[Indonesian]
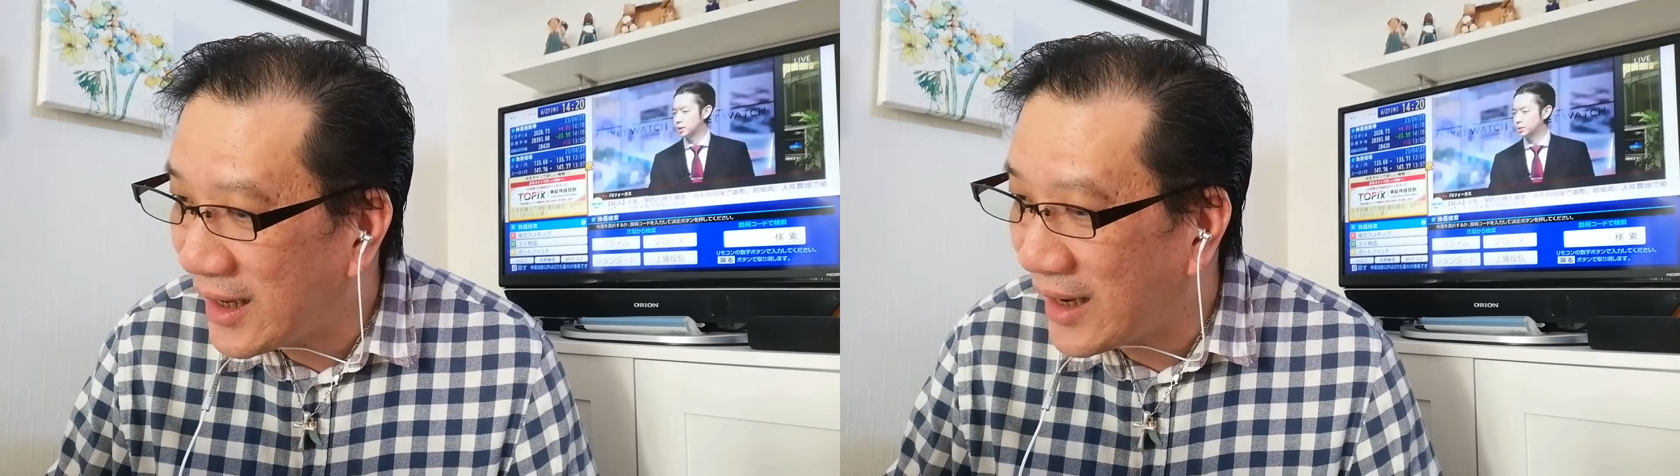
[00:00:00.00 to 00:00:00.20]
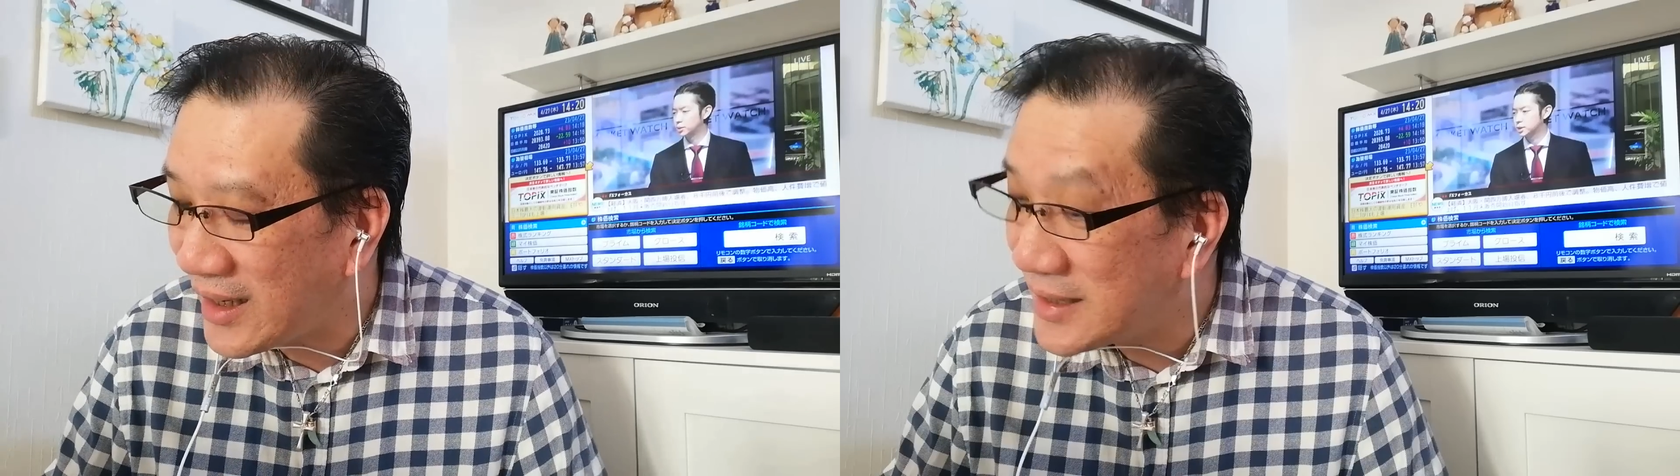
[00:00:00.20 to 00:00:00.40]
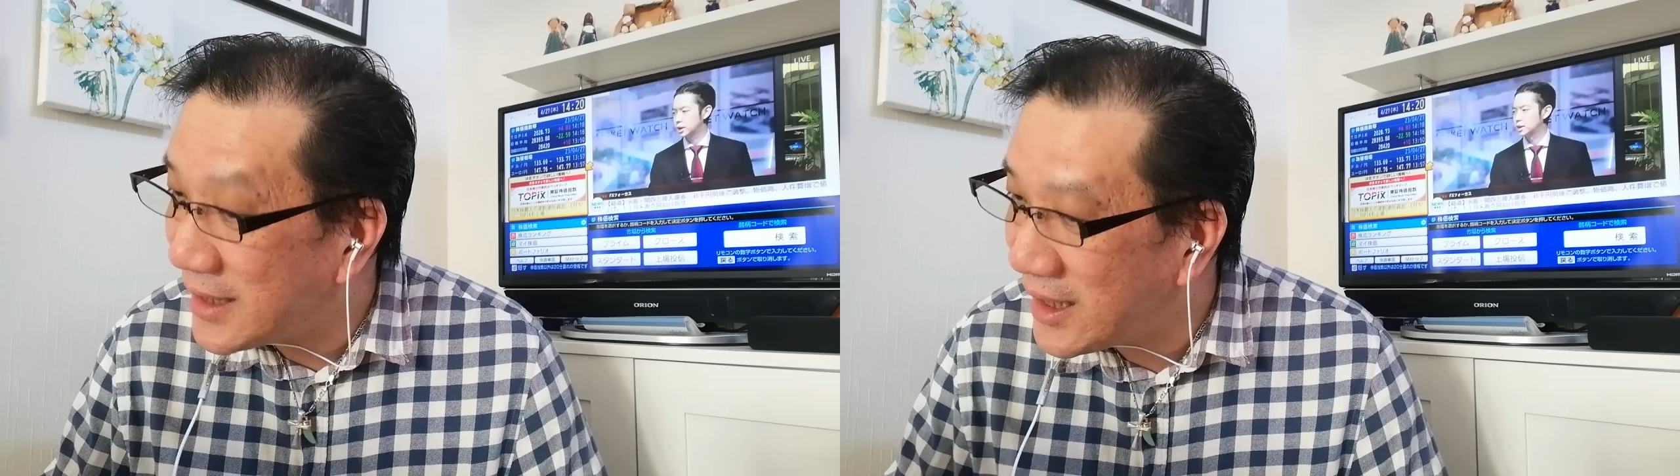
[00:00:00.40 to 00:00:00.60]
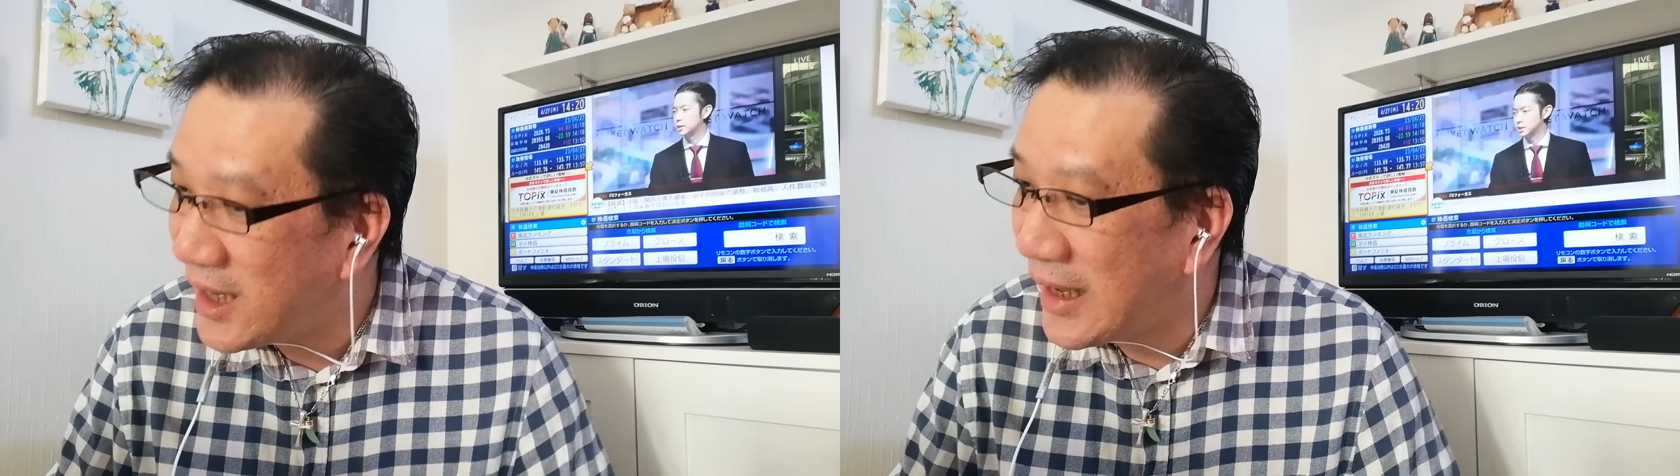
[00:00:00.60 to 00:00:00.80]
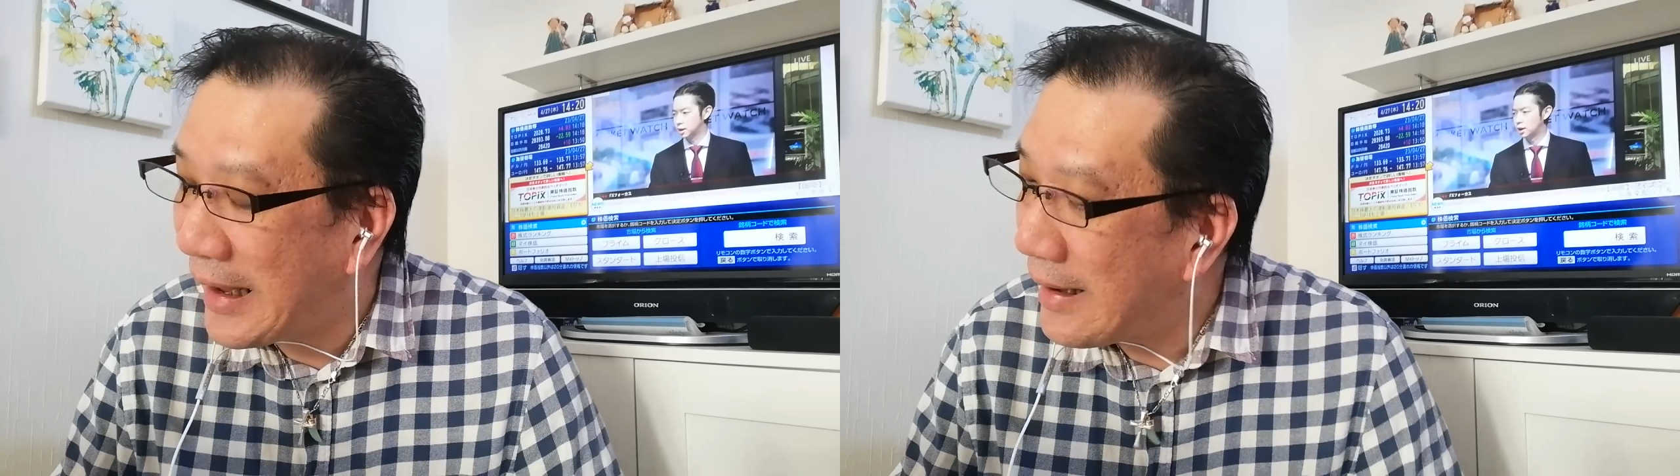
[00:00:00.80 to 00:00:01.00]
Nah, di
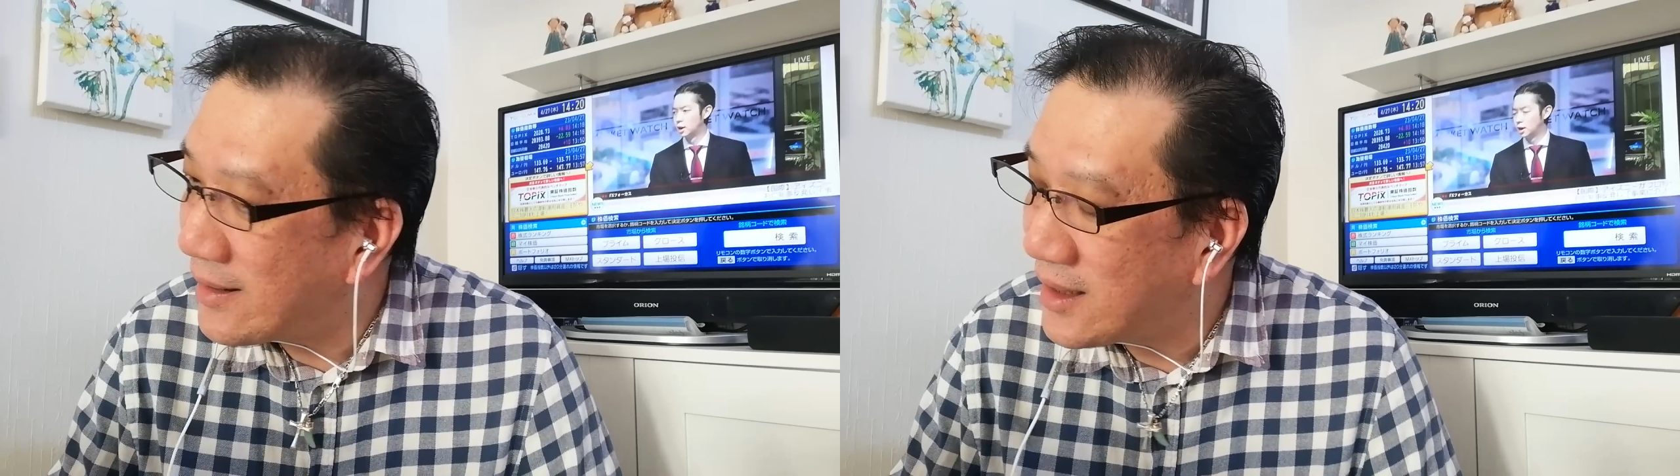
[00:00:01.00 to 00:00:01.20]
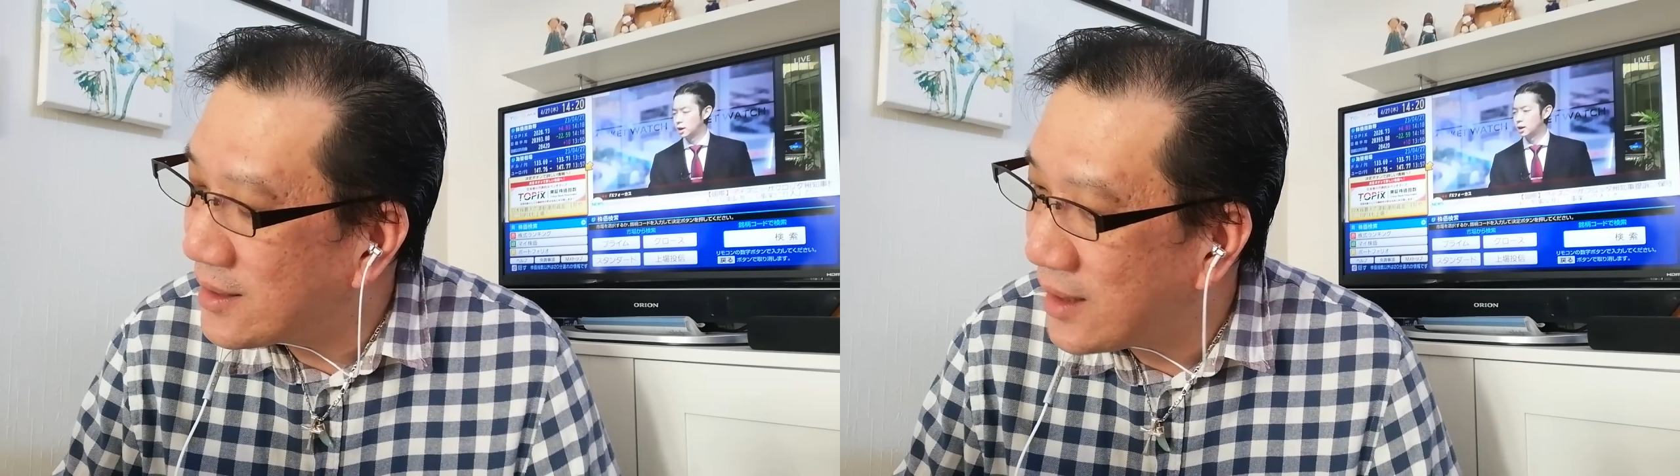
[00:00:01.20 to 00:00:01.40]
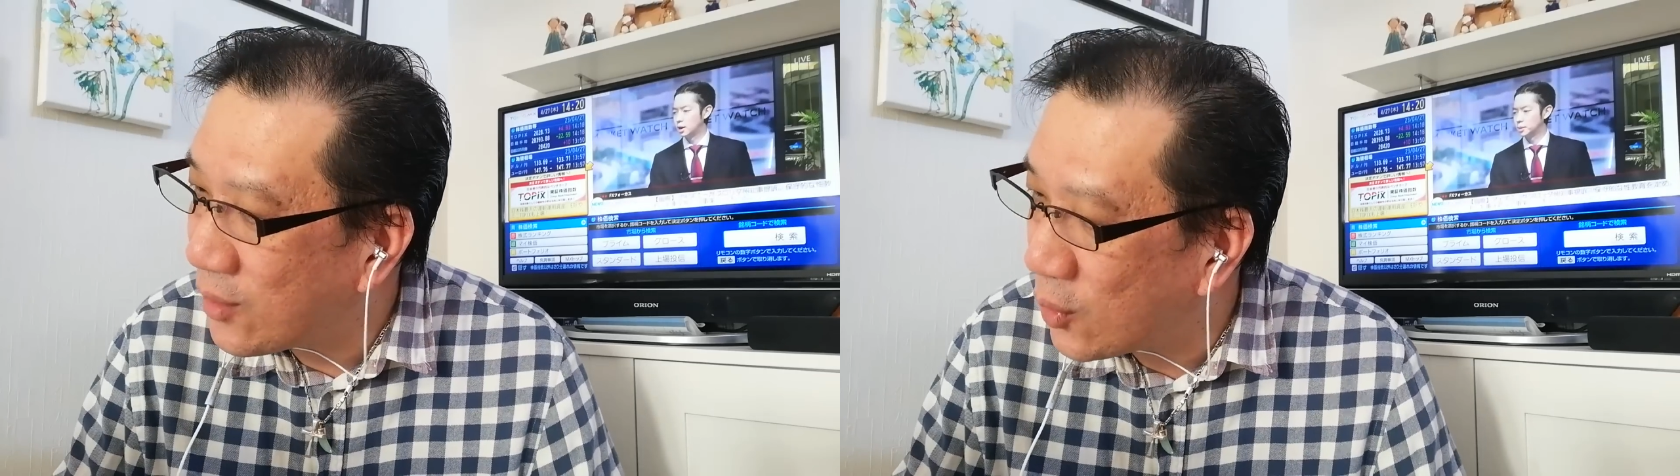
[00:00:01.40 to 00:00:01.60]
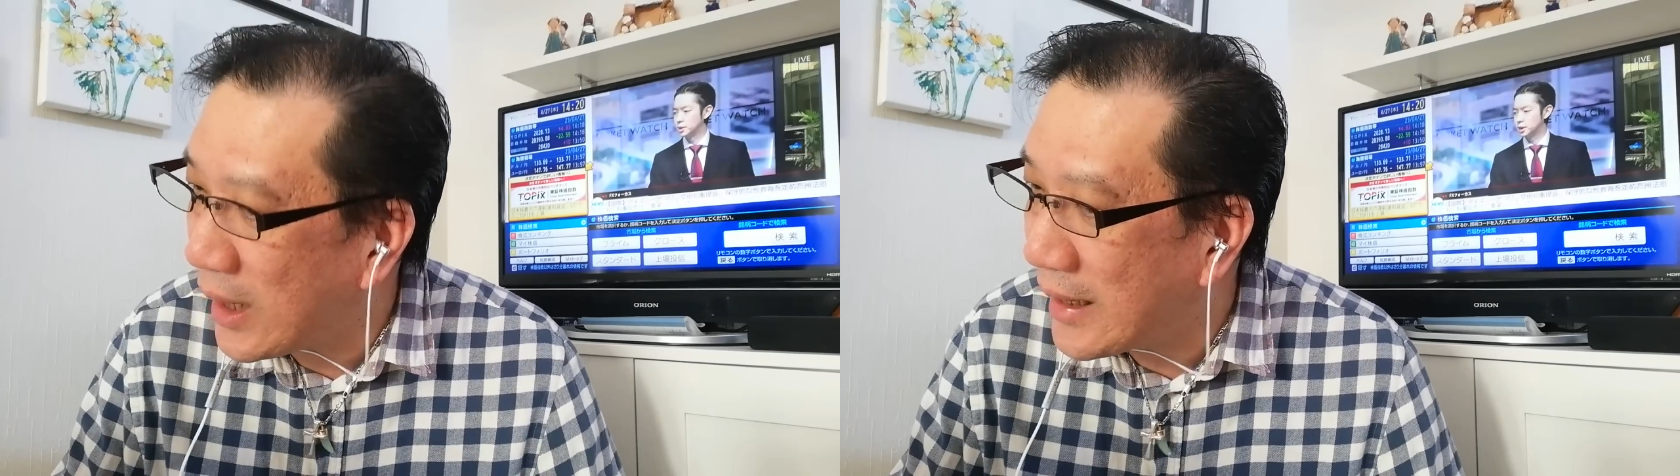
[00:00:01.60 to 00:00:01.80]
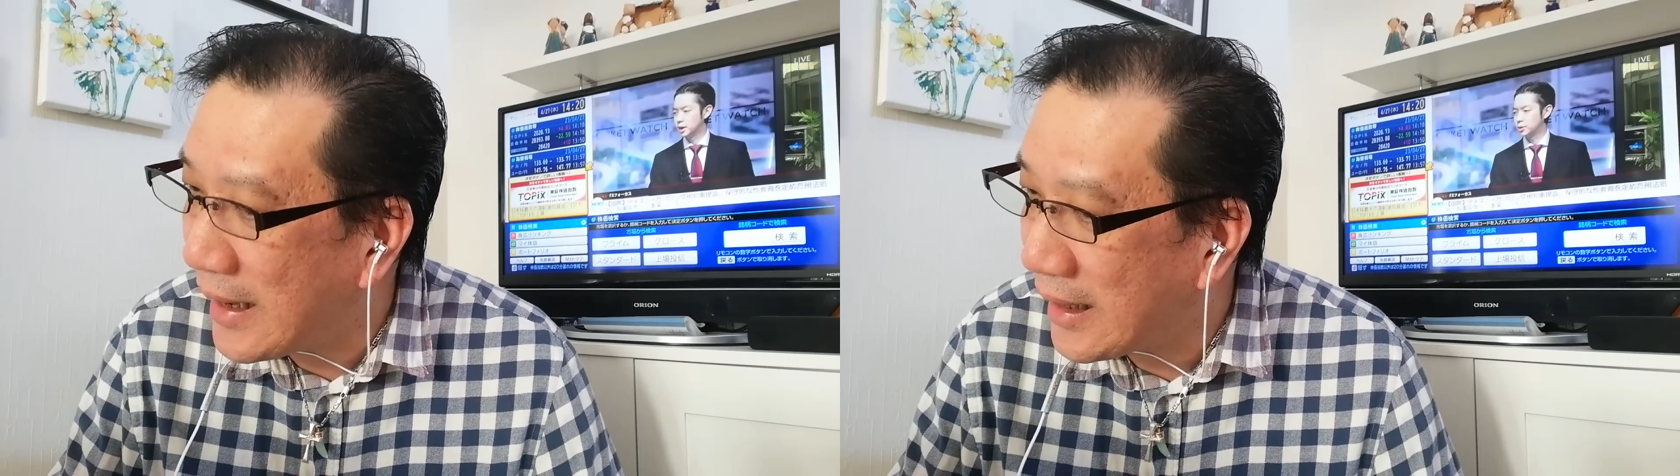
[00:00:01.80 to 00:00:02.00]
sini kayaknya saya
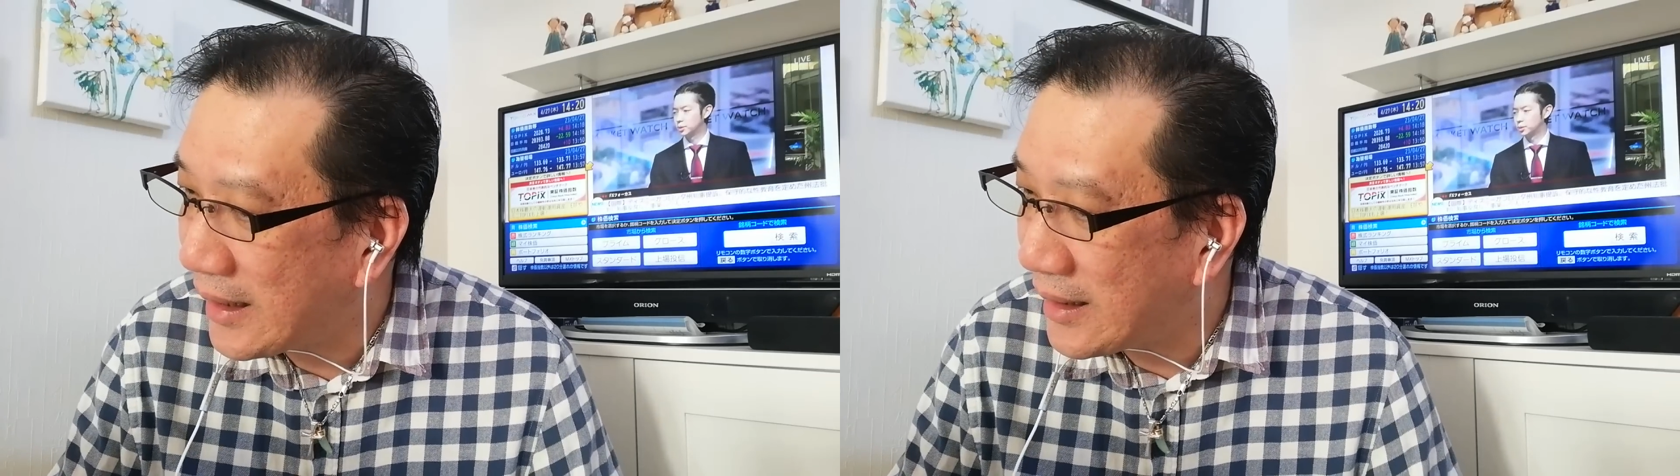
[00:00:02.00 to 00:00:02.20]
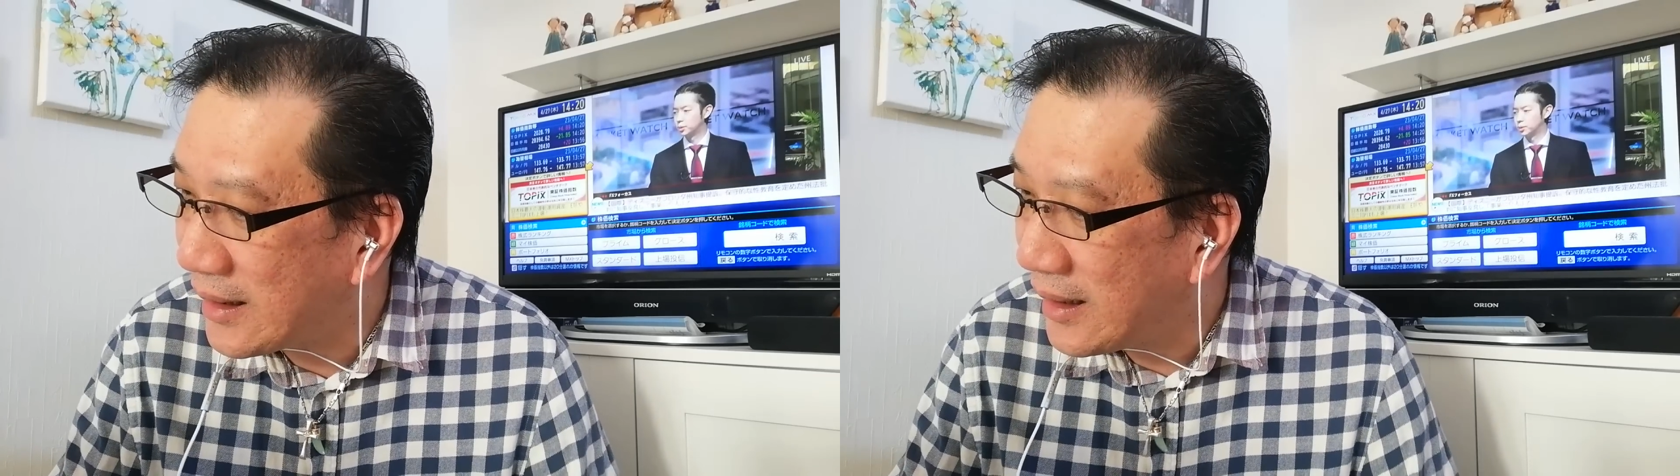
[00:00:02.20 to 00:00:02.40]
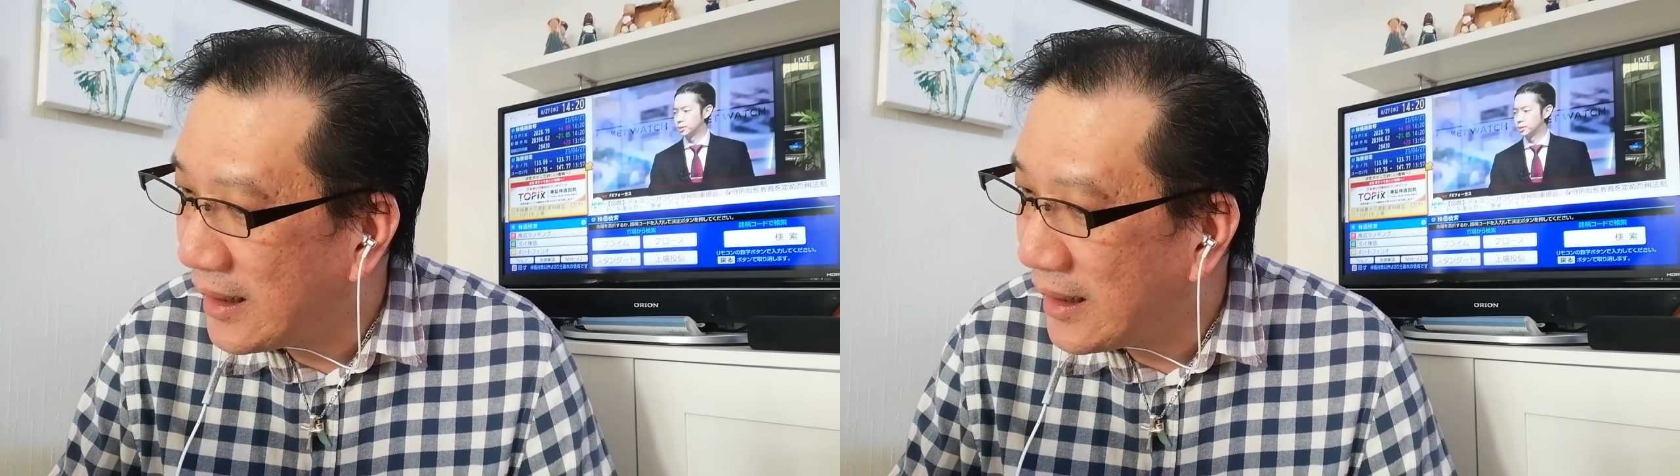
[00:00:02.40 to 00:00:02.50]
kurang yakin.